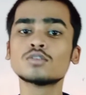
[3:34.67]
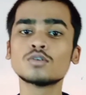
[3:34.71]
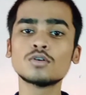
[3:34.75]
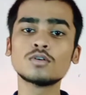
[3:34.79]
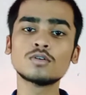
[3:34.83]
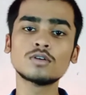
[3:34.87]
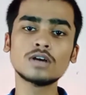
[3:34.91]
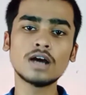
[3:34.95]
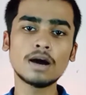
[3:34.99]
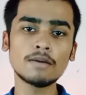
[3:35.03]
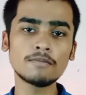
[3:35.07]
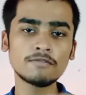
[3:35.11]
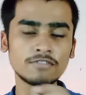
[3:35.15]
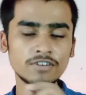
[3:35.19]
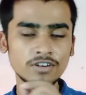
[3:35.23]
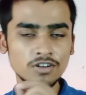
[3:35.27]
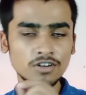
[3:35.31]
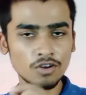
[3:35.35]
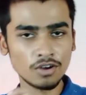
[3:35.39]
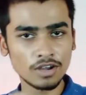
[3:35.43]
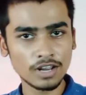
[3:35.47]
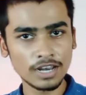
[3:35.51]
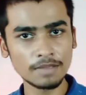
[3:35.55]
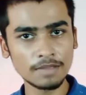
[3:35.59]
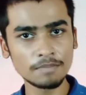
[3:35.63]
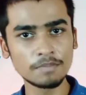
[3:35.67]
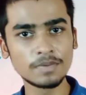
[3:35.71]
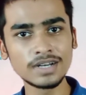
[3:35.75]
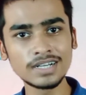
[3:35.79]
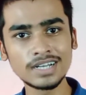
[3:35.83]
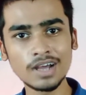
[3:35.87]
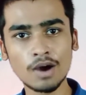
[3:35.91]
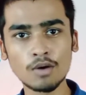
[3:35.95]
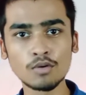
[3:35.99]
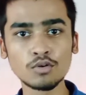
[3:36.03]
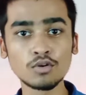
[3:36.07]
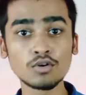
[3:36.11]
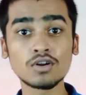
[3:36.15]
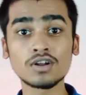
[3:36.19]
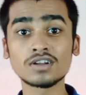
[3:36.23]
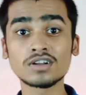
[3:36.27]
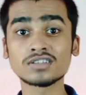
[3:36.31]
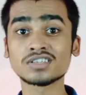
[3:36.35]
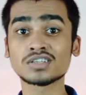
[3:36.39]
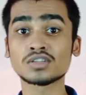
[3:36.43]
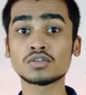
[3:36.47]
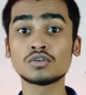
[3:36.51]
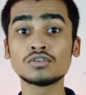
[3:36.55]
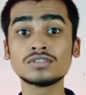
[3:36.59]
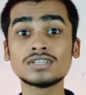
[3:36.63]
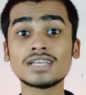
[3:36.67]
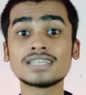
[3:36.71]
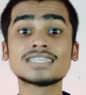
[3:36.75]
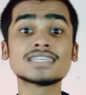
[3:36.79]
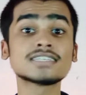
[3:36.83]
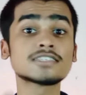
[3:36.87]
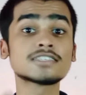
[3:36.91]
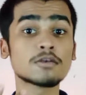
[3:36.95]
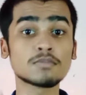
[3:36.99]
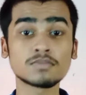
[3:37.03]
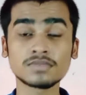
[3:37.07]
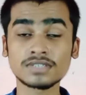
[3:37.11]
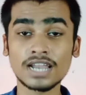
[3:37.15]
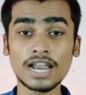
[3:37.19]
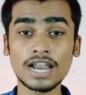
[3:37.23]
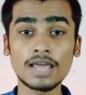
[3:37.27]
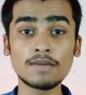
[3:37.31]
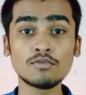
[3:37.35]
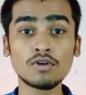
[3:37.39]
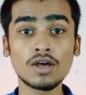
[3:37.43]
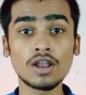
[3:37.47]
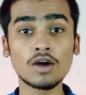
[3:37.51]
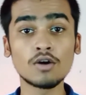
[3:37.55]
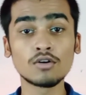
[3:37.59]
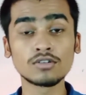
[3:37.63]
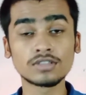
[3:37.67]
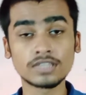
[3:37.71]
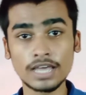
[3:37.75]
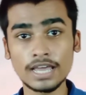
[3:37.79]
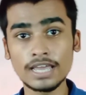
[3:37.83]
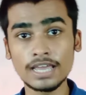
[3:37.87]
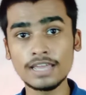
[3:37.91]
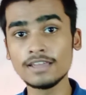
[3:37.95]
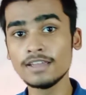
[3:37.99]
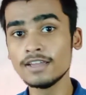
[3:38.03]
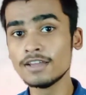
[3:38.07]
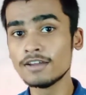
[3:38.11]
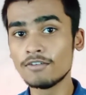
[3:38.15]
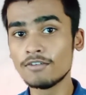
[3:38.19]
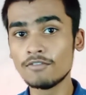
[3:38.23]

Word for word: तो आप वीडियो क्लिप भी डाउनलोड कर सकते हो जैसे सब्सक्राइब वाला होता है